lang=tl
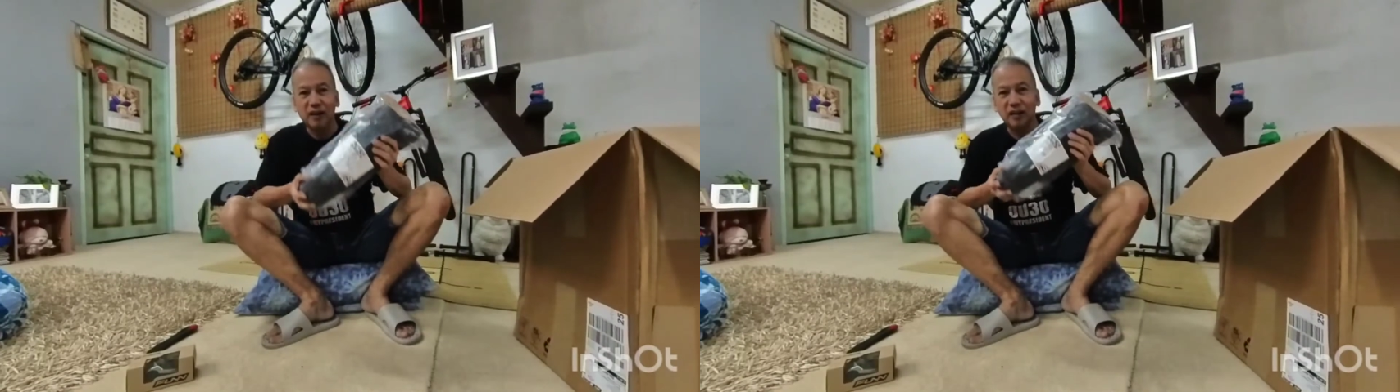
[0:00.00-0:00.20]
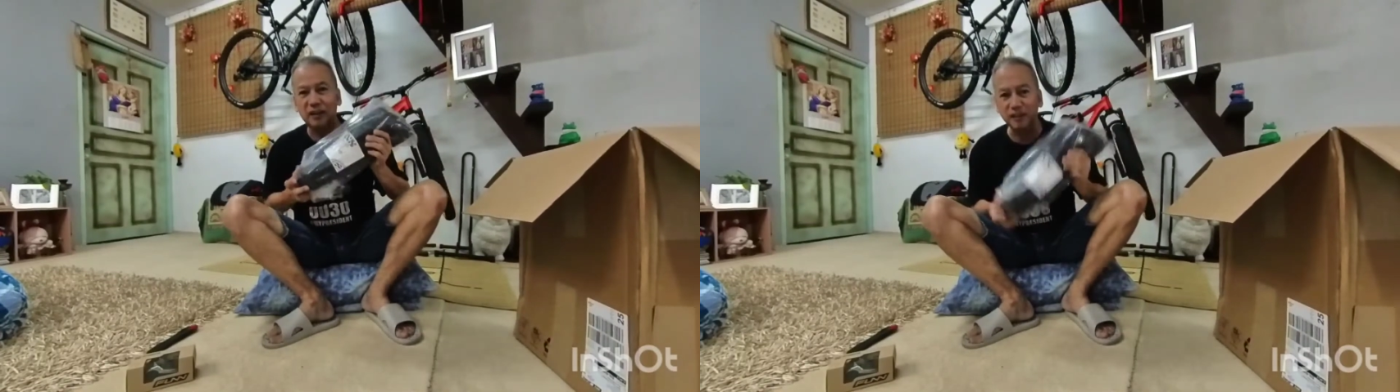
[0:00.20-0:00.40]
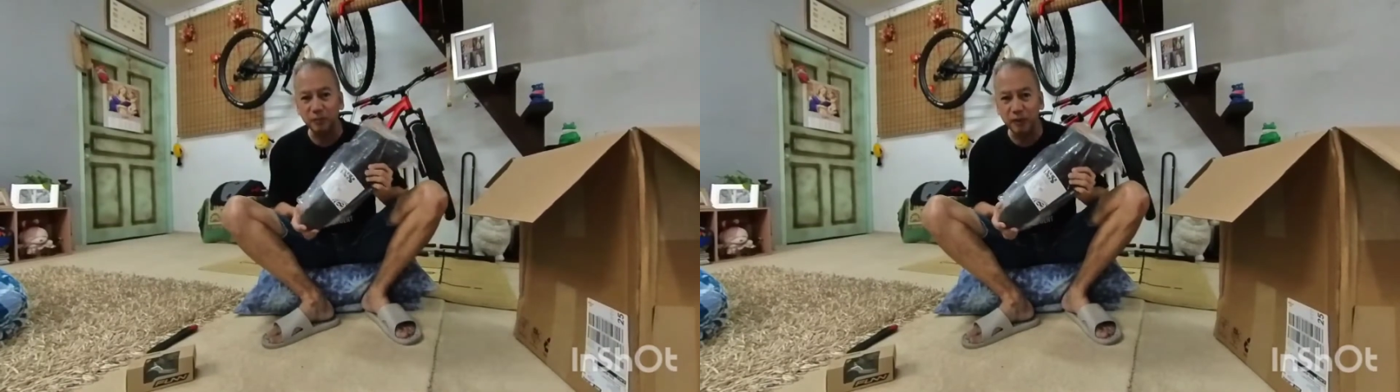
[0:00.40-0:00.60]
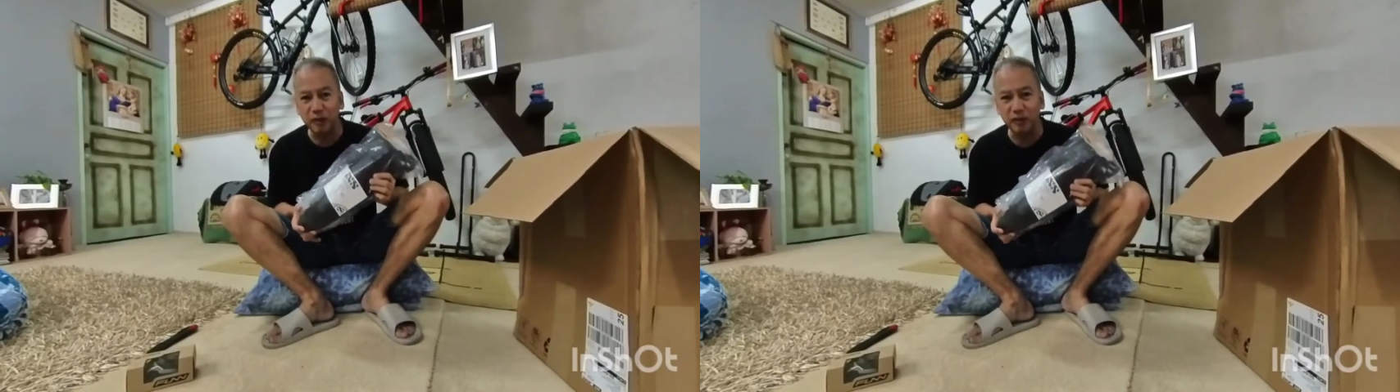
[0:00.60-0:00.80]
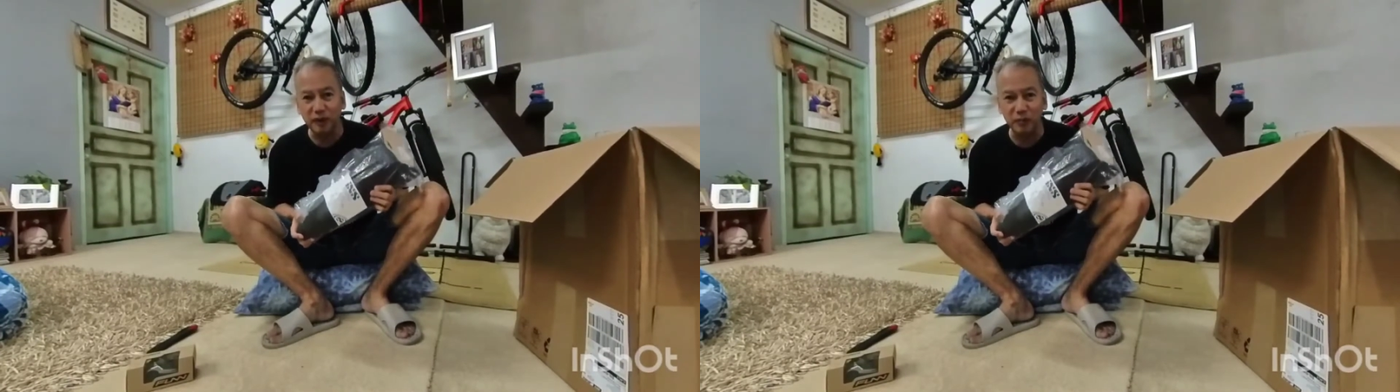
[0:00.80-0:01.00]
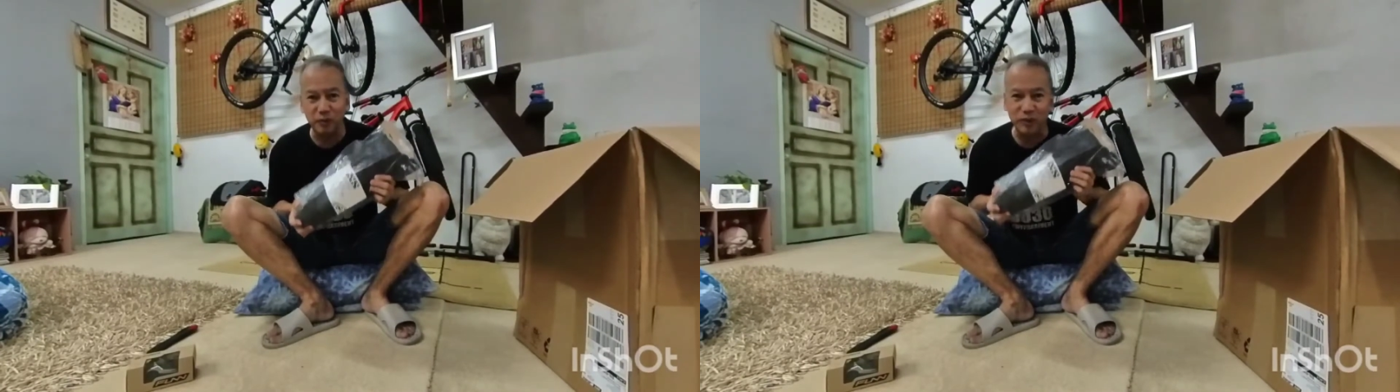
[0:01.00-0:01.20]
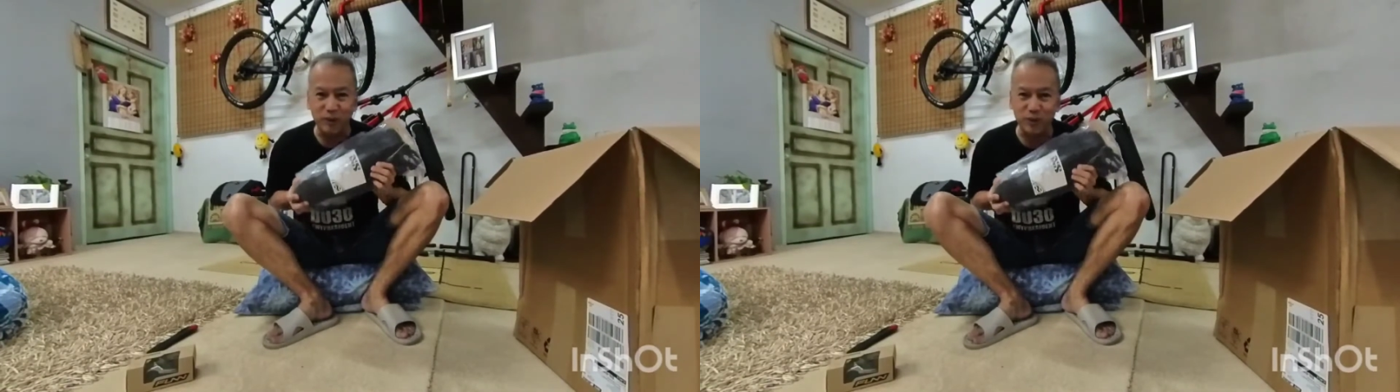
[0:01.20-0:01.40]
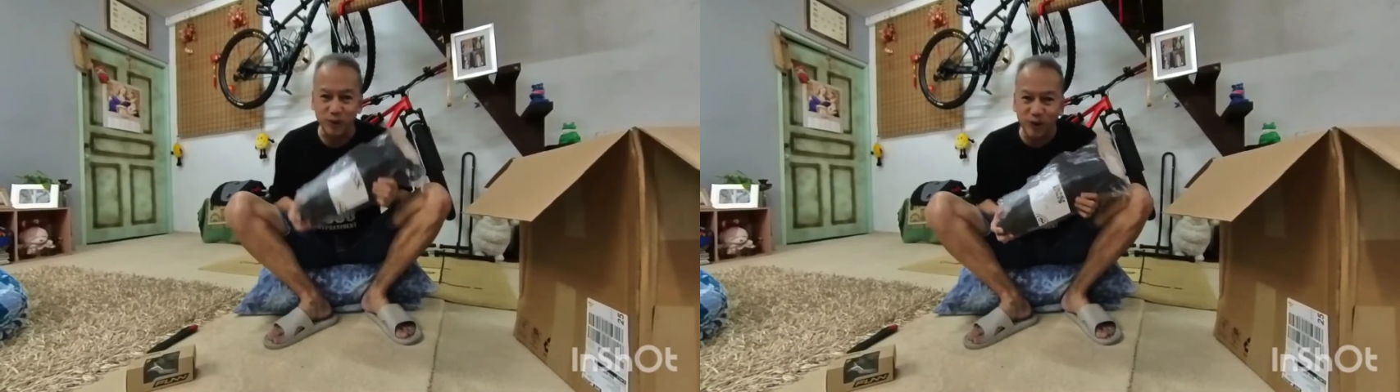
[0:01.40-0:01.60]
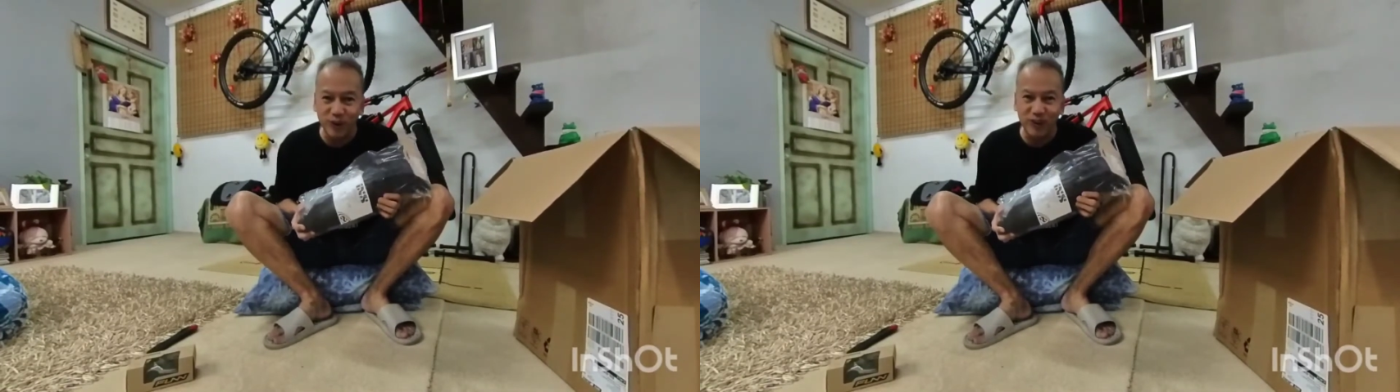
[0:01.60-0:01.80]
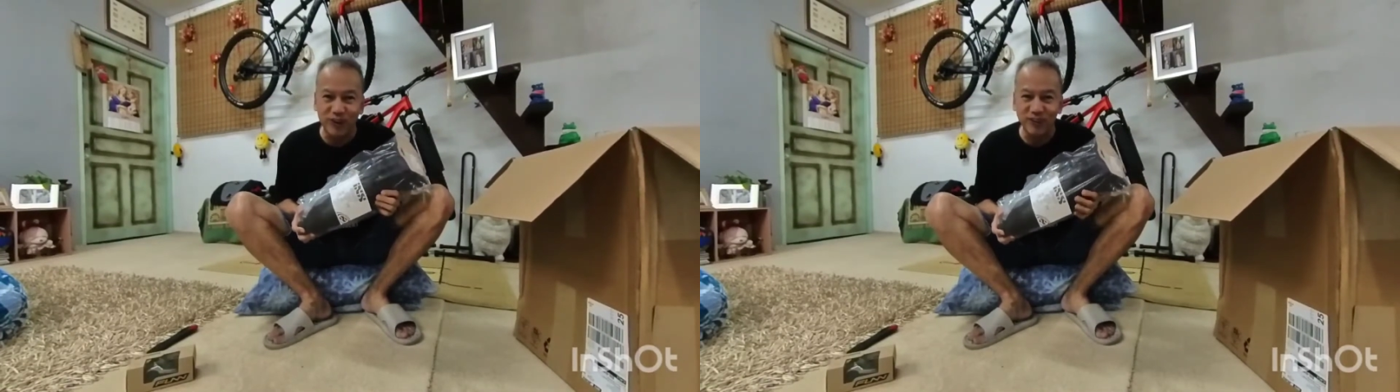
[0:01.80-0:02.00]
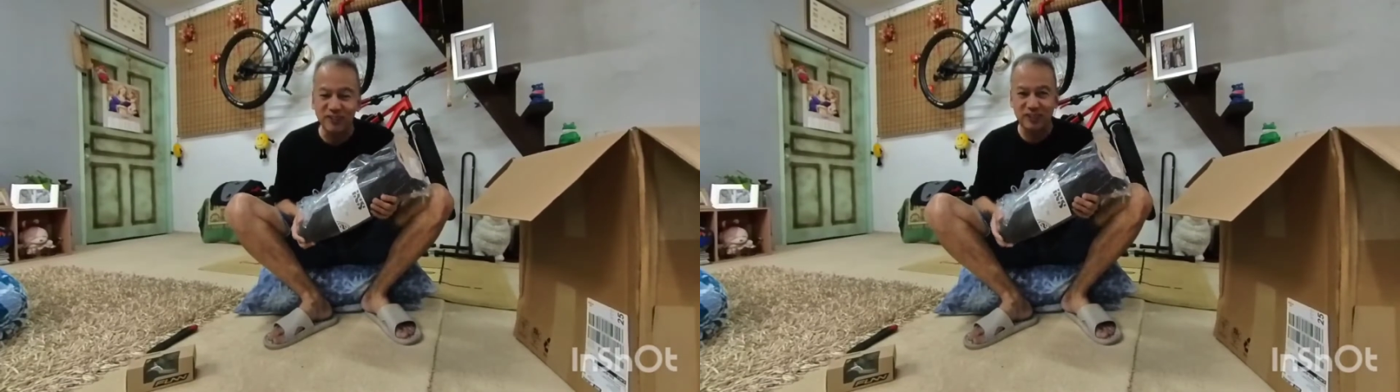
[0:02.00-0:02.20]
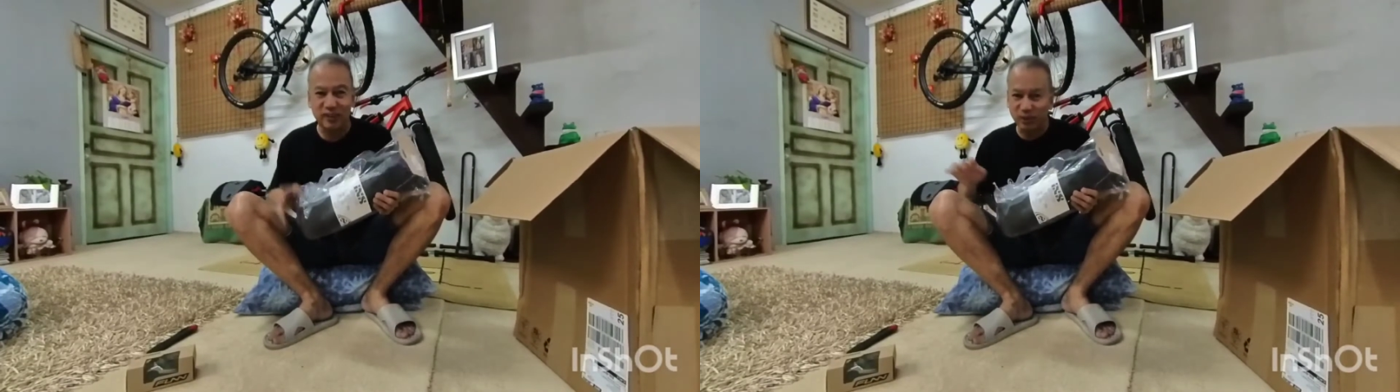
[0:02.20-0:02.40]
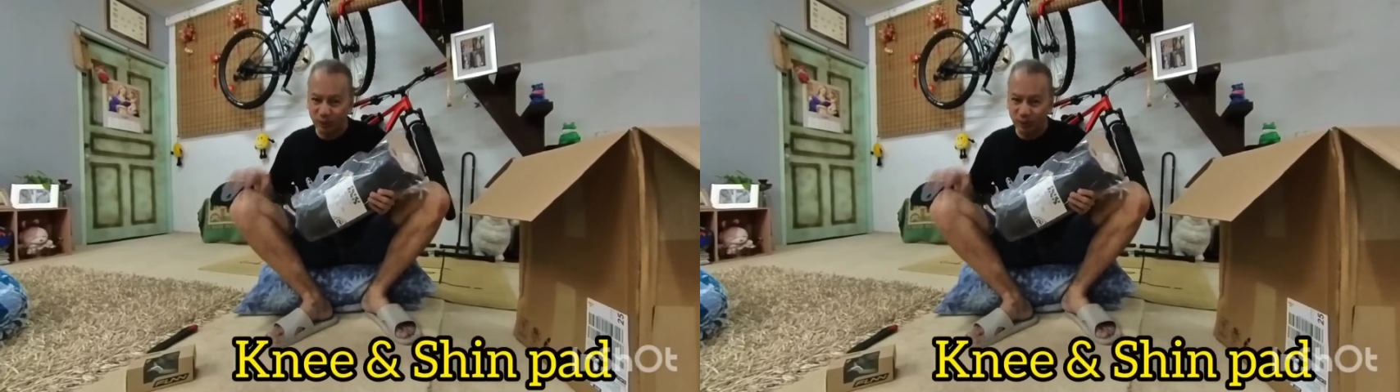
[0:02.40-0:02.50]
At least meron tayong proteksyon sa